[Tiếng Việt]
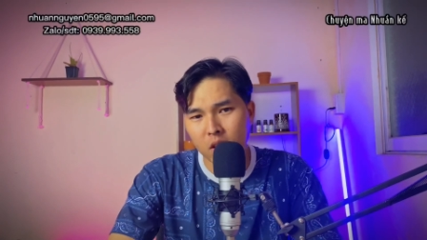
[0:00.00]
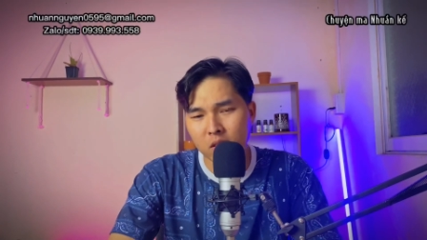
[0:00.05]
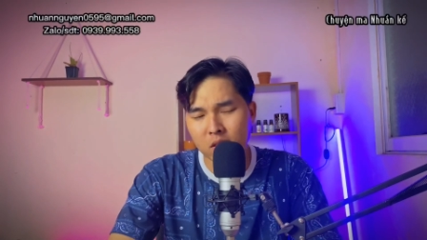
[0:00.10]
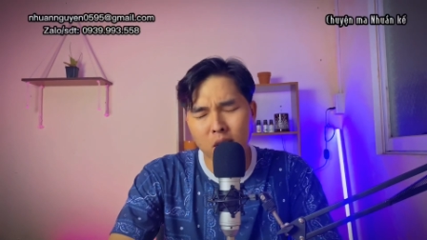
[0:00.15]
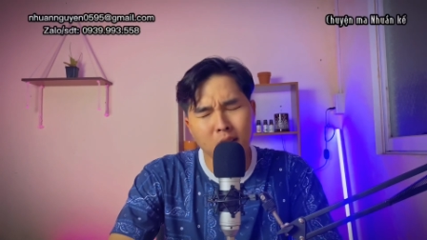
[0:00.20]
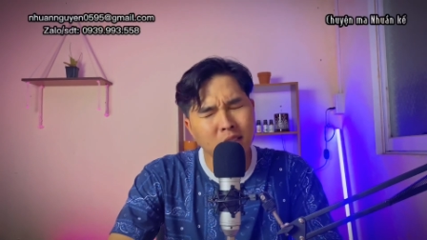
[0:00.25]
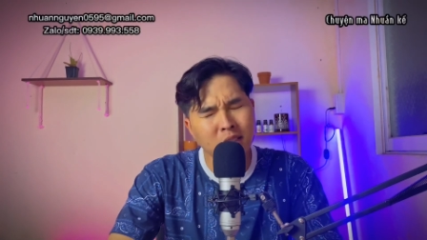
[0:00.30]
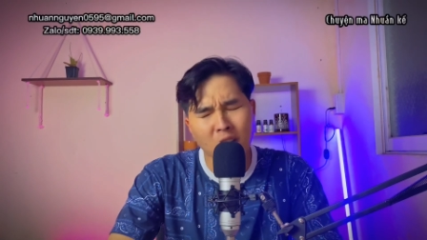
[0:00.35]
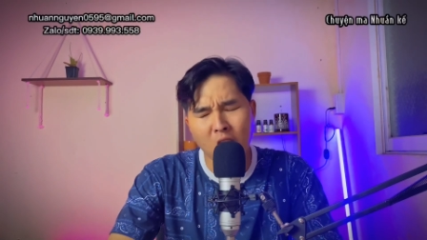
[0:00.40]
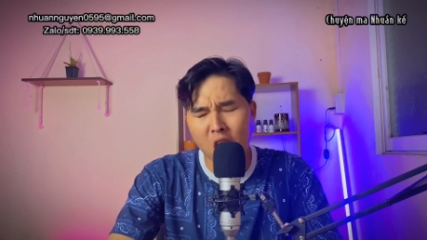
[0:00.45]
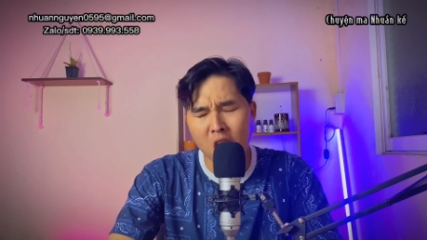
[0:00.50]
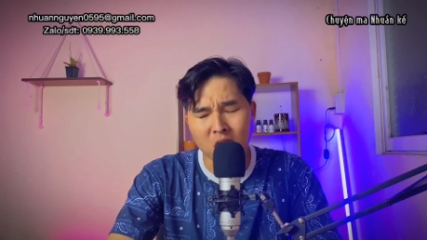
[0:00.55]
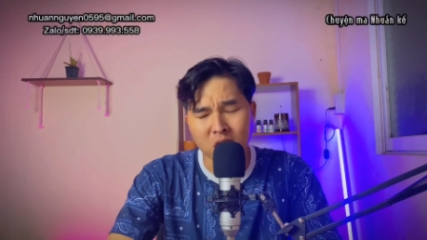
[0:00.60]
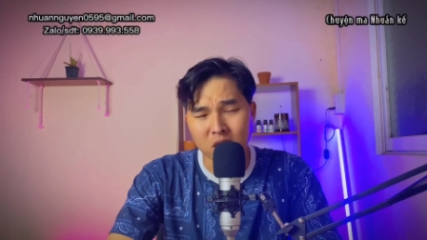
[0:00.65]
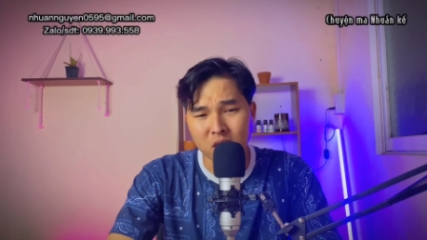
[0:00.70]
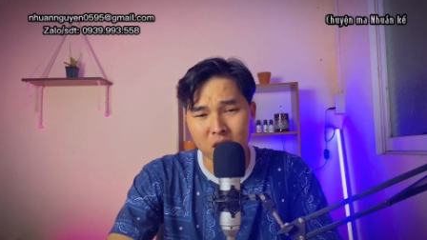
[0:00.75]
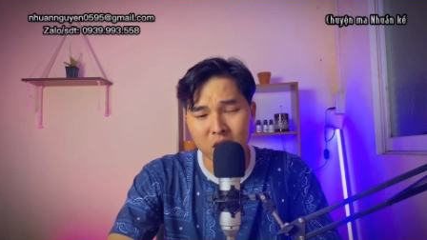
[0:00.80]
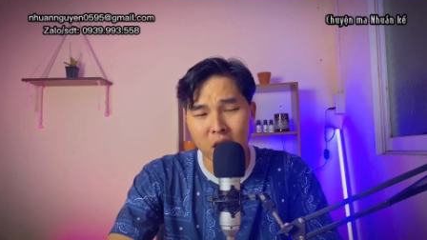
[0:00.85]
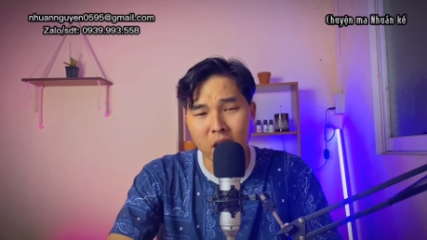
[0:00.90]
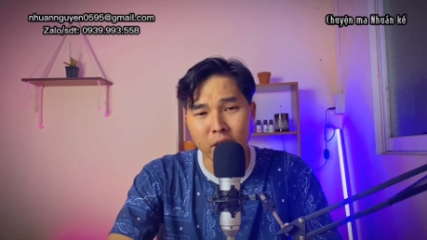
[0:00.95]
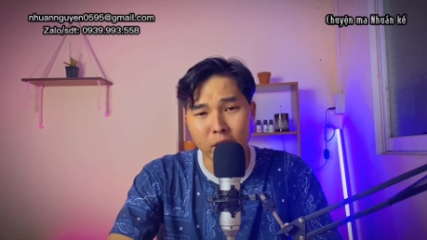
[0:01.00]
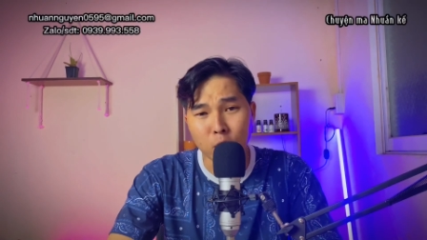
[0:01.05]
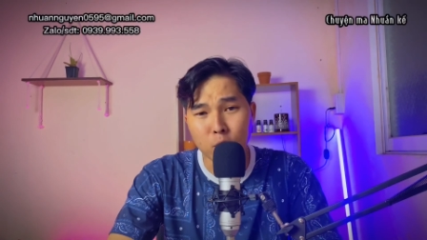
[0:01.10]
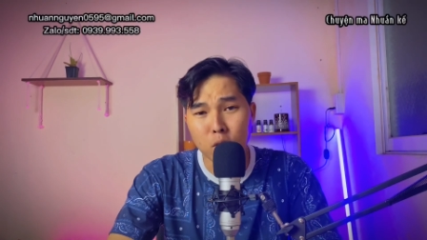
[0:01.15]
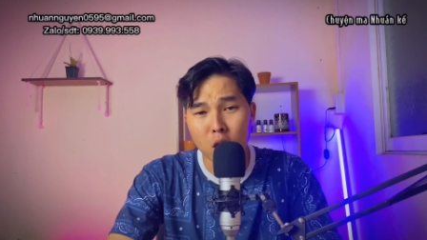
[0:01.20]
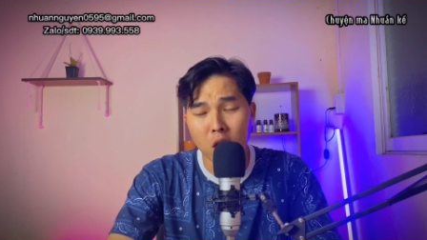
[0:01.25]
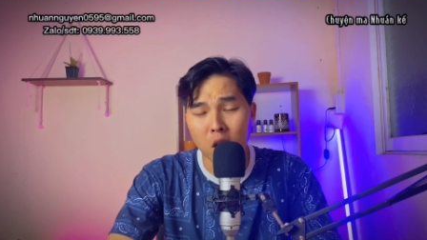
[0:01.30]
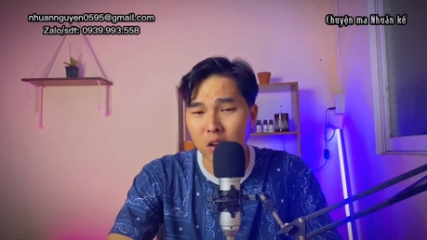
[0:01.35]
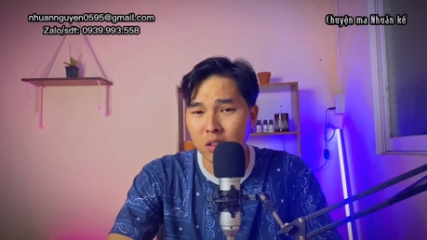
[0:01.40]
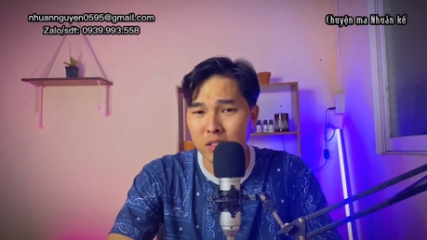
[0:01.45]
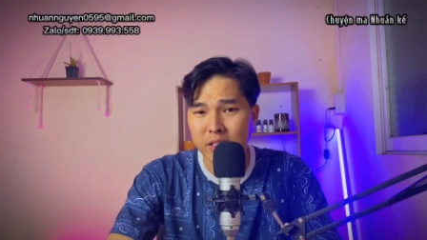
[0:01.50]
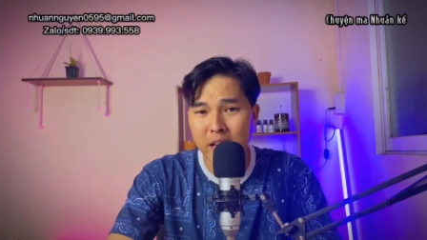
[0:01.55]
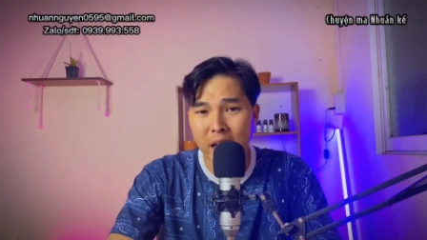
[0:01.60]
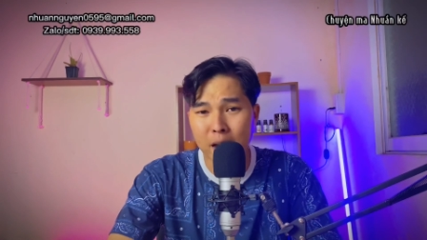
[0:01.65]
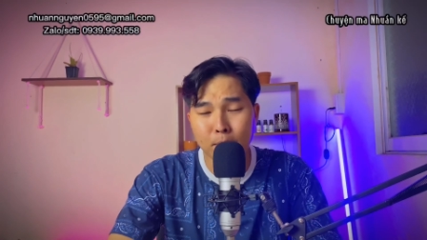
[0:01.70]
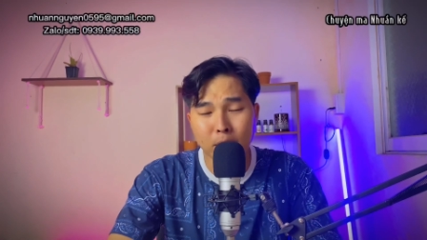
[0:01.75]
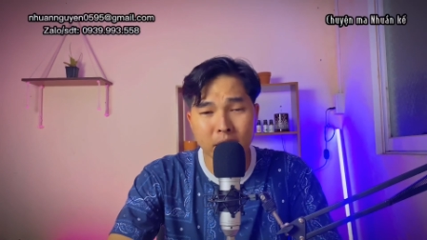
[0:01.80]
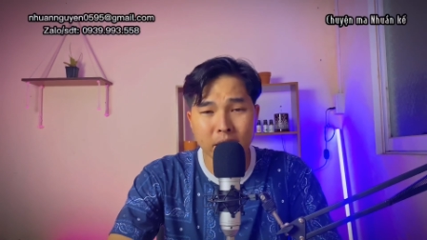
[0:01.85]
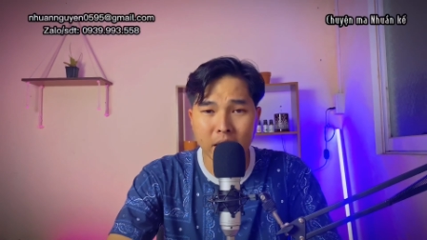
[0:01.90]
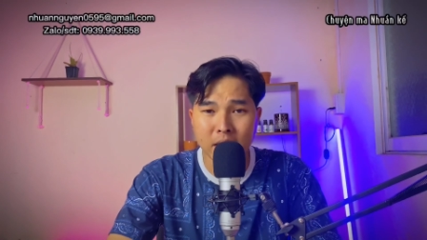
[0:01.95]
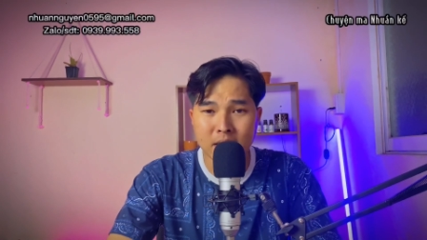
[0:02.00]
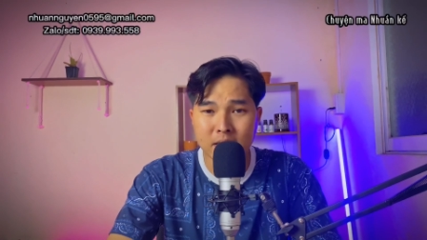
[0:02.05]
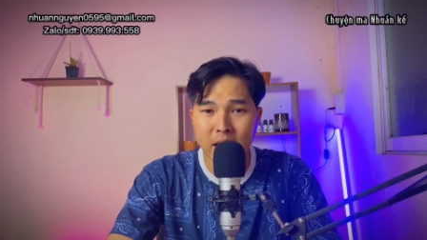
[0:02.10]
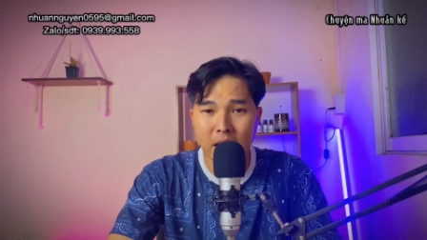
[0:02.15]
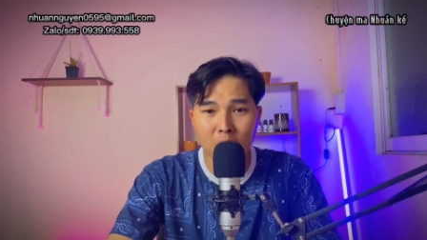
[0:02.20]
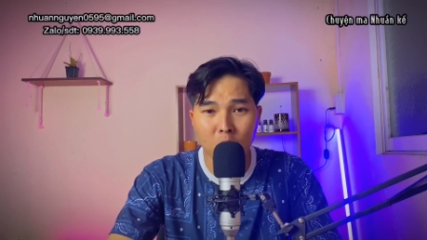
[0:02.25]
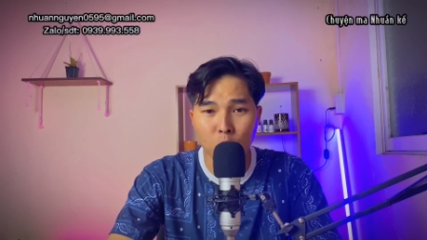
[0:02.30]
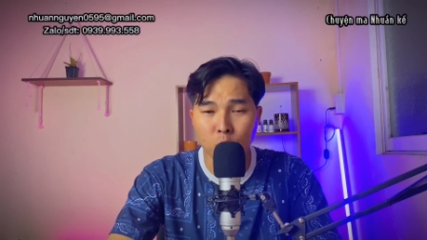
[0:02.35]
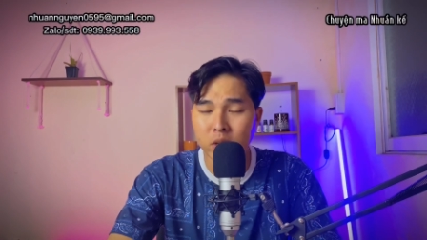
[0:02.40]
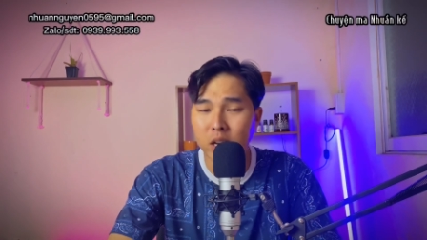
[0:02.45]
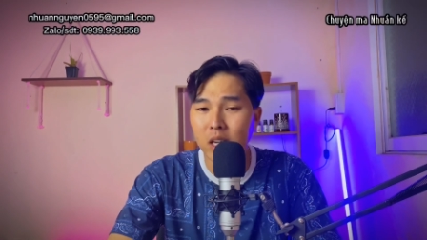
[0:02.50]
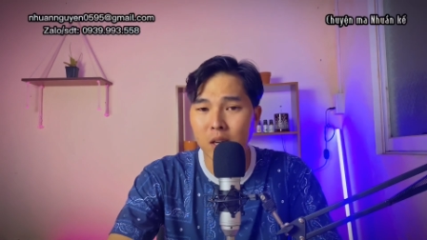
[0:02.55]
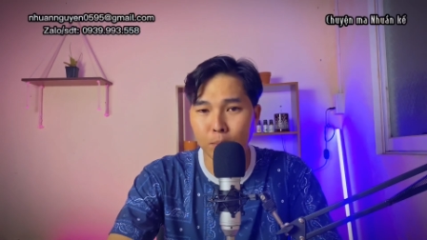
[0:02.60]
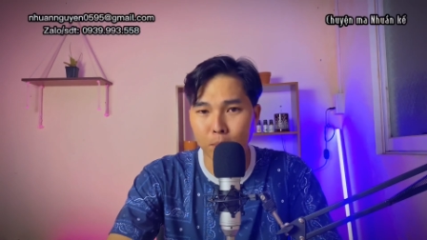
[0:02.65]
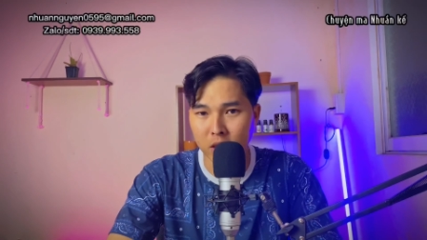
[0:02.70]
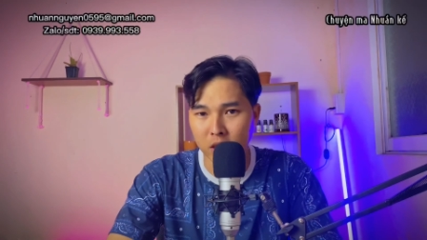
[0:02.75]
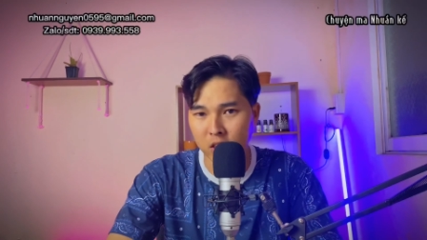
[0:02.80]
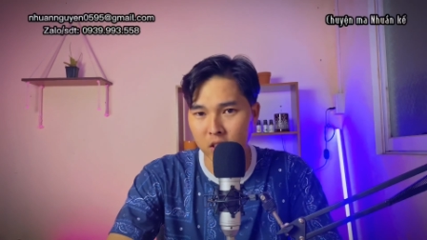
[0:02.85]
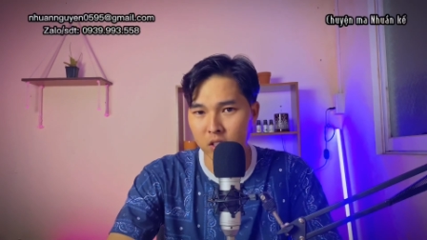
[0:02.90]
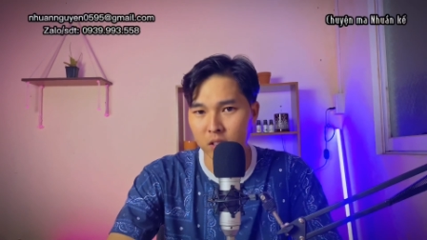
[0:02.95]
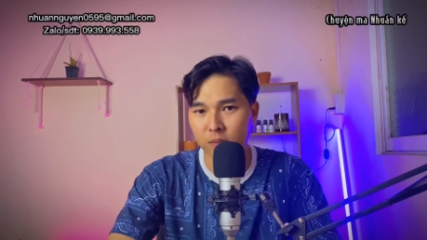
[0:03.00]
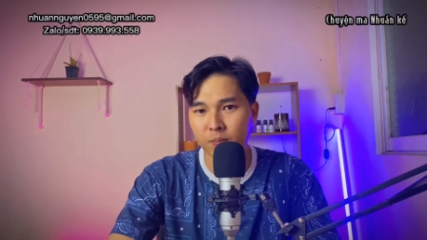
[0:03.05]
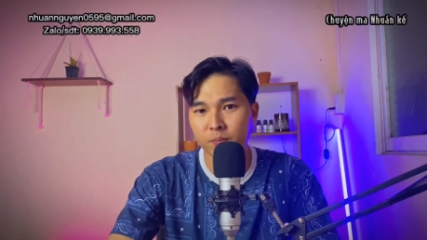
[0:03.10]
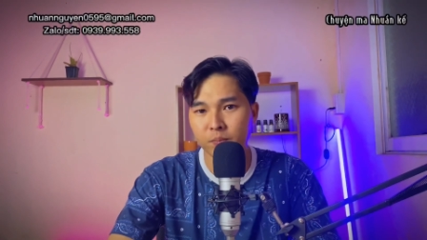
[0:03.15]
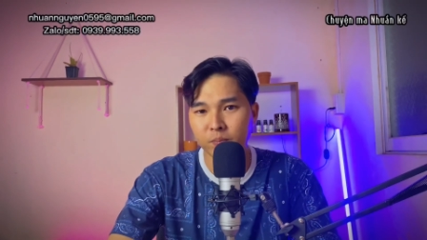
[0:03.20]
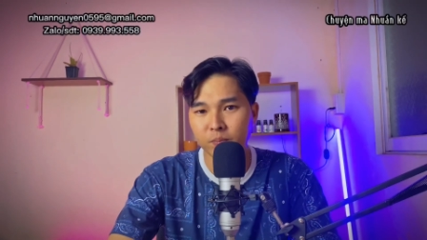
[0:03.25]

nên còn trời cũng còn hừng sáng mình chạy xe cũng rất là bình thường